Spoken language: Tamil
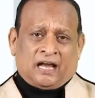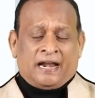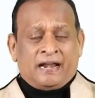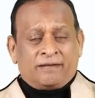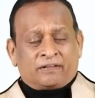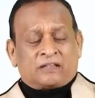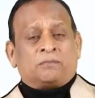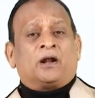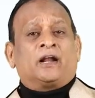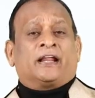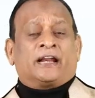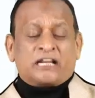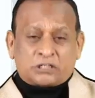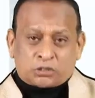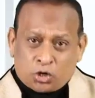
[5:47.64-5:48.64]
என்ன விதமான
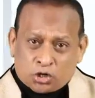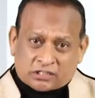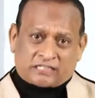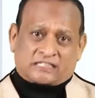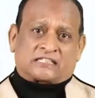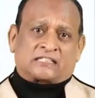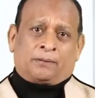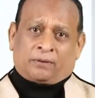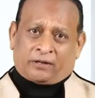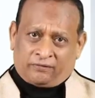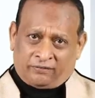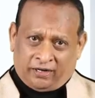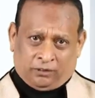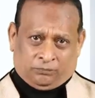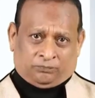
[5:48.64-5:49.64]
ரிசோர்ஸஸ் நமக்கு
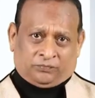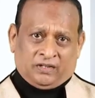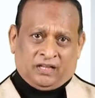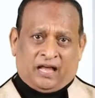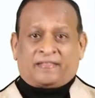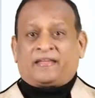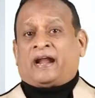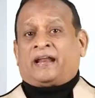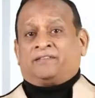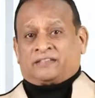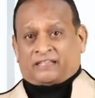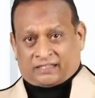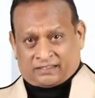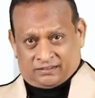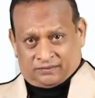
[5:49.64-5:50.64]
வேணும் அதை
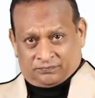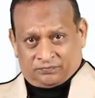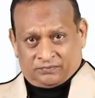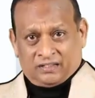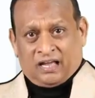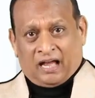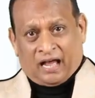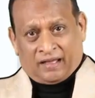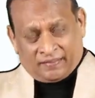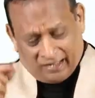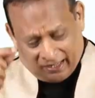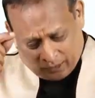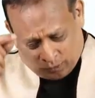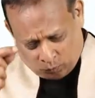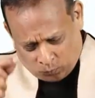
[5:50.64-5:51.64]
அடைவதற்கு அதை
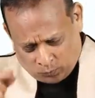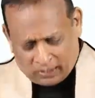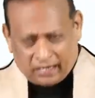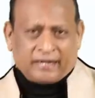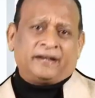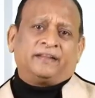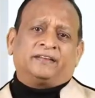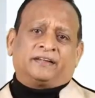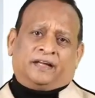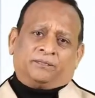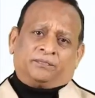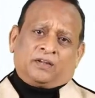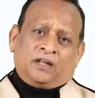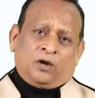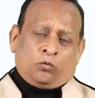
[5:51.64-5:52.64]
ஒவ்வொன்றா எழுதுங்க
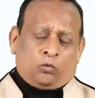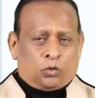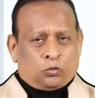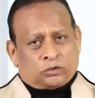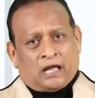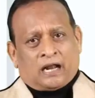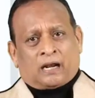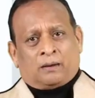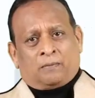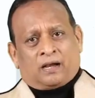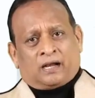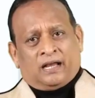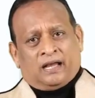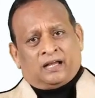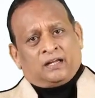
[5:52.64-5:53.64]
ஒரு
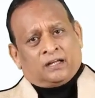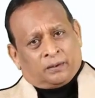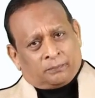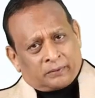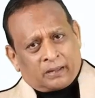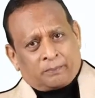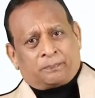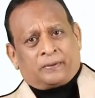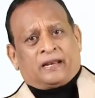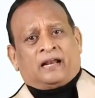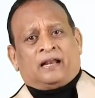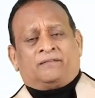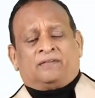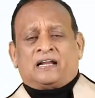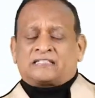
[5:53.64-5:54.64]
உதாரணமாக மிகப்பெரிய
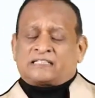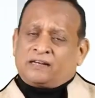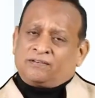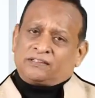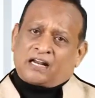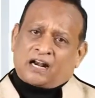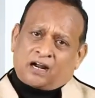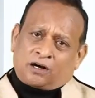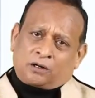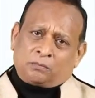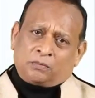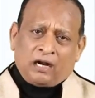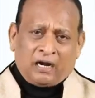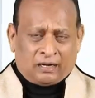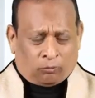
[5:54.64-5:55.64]
லெவலில் செல்வந்தர்
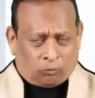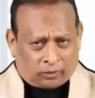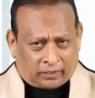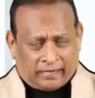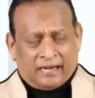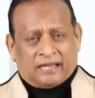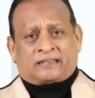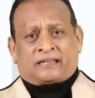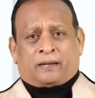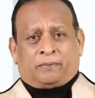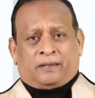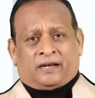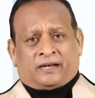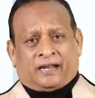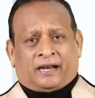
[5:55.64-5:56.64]
ஆகணும்னா உனக்கு என்ன
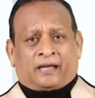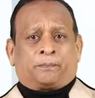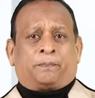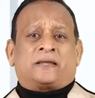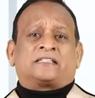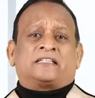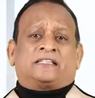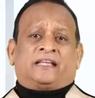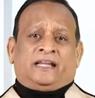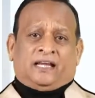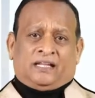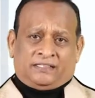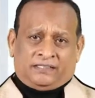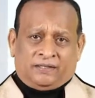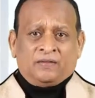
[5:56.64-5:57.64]
திறமை இருக்குது எனக்கு பேச
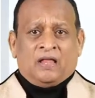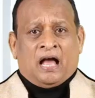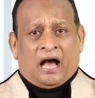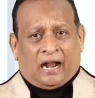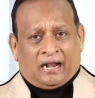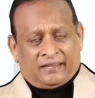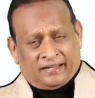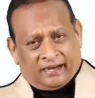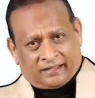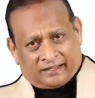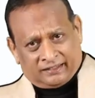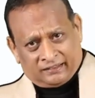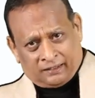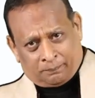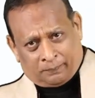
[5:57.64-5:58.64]
தெரியாது அல்லது
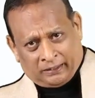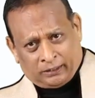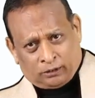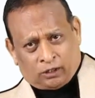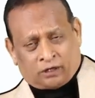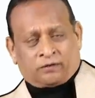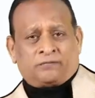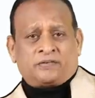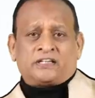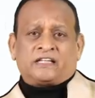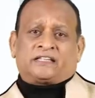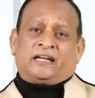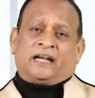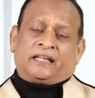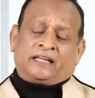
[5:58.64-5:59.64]
எனக்கு இந்த பர்டிகுலர்
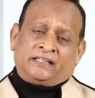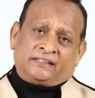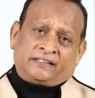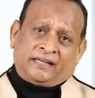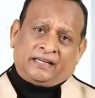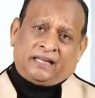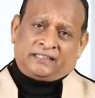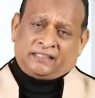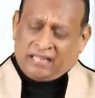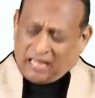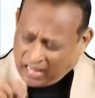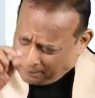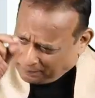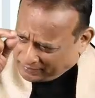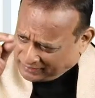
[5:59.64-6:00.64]
விஷயத்தில் எனக்கு இது தெரியாது
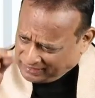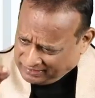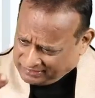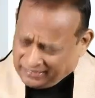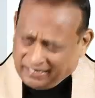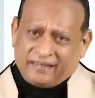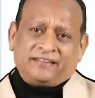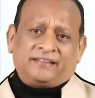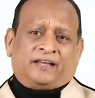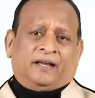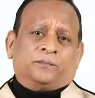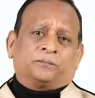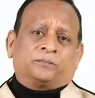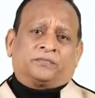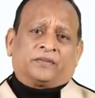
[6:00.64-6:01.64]
அப்போ அதெல்லாம் எழுதுங்க
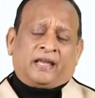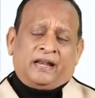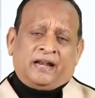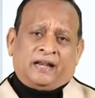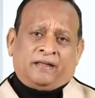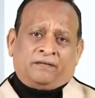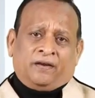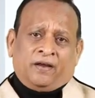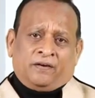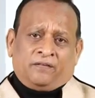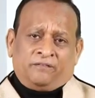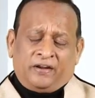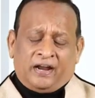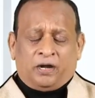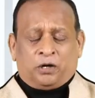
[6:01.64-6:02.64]
என்னென்ன
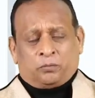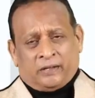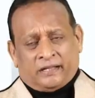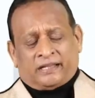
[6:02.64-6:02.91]
வேண்டும்